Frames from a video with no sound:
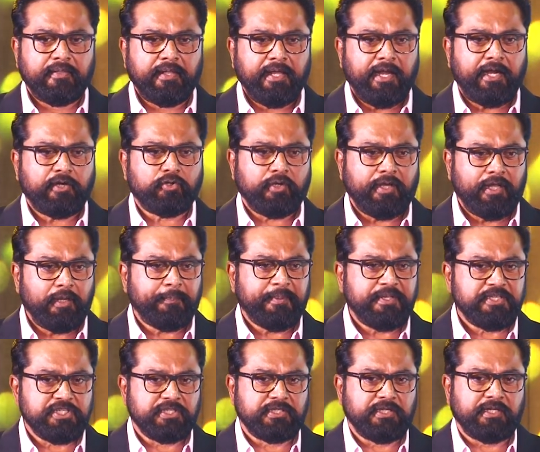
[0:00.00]
தேர் டு ஹெல்ப்
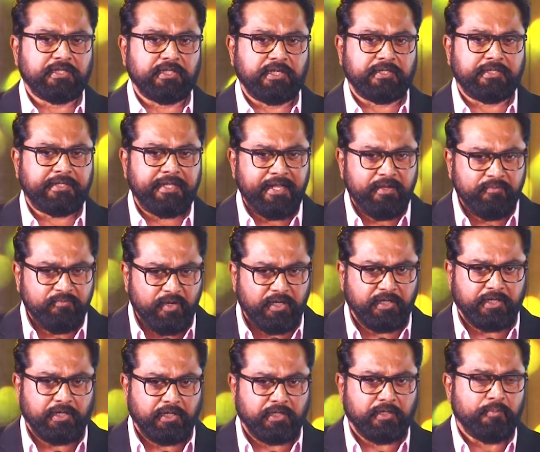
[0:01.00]
ஈச் அதர் அந்த டீம்
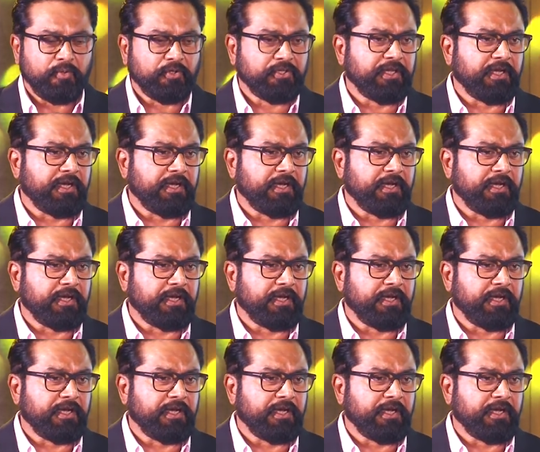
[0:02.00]
ஒர்க் இருக்கும்போது